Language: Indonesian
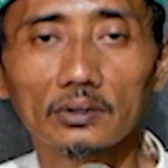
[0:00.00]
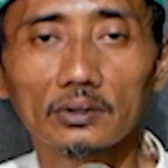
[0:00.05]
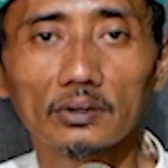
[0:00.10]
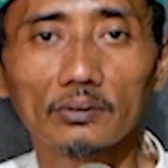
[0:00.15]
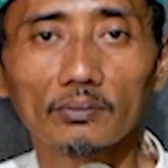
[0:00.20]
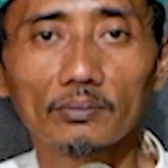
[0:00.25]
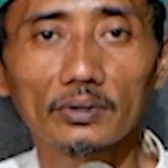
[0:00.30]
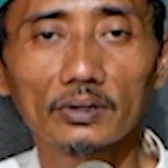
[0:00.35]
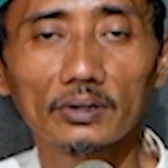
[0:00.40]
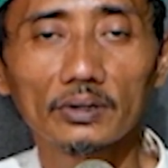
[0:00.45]

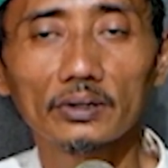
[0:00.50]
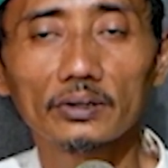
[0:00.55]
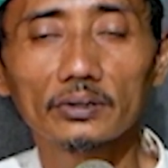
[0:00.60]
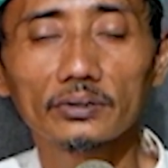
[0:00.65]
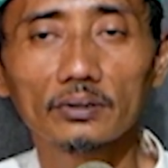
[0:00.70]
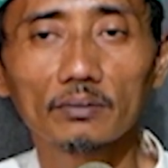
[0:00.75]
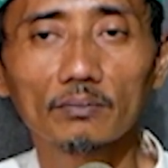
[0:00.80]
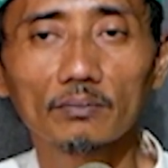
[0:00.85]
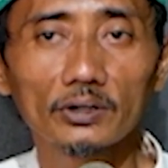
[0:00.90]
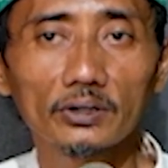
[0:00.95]
Perus.
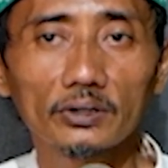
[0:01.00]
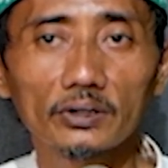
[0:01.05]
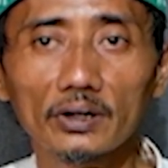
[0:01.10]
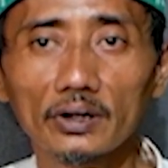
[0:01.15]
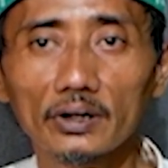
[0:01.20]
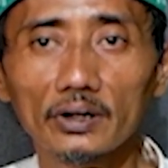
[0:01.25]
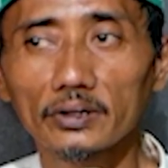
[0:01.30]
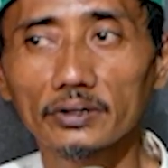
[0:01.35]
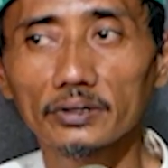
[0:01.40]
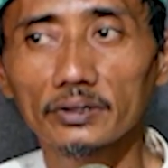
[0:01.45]
Berada
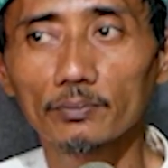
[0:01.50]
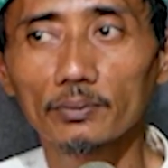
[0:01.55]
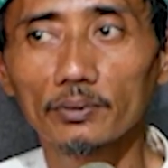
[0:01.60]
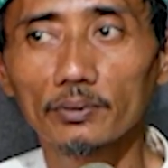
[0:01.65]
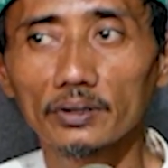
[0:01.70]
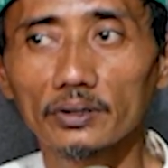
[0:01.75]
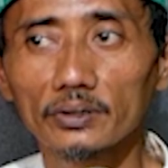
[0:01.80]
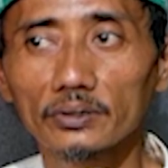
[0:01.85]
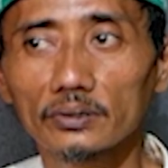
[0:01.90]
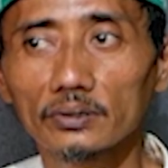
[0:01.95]
hadis
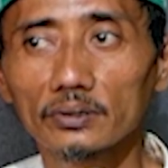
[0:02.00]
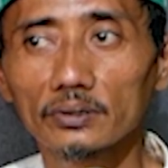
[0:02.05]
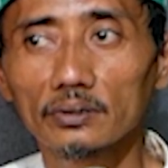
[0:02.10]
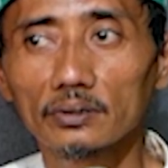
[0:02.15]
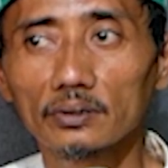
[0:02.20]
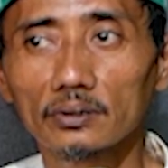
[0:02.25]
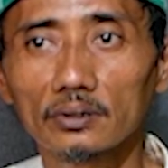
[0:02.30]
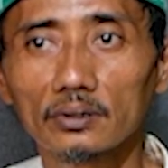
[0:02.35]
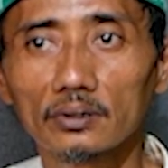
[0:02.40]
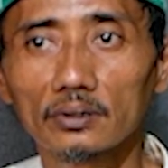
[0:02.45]
perus.
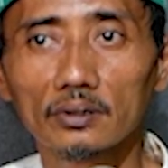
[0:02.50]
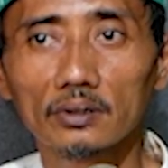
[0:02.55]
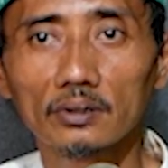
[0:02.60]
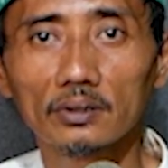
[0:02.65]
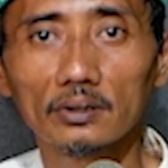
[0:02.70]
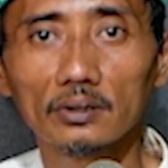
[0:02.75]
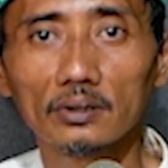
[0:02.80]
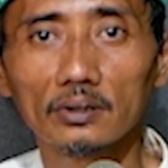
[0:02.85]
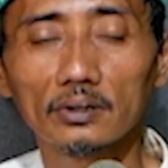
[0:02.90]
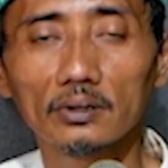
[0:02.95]

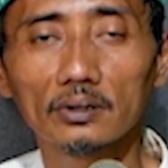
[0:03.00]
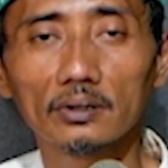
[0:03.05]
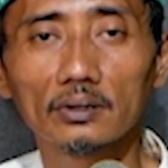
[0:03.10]
Huh?